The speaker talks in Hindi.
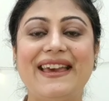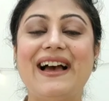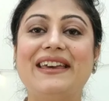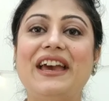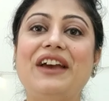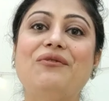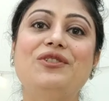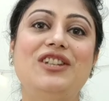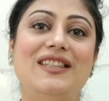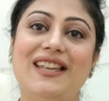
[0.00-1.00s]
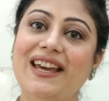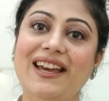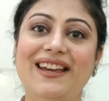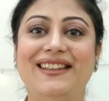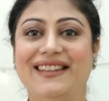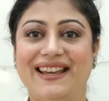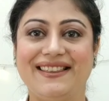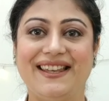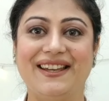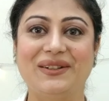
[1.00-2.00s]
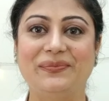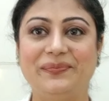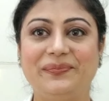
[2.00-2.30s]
क्या क्या है वो चीज़ें देखते हैं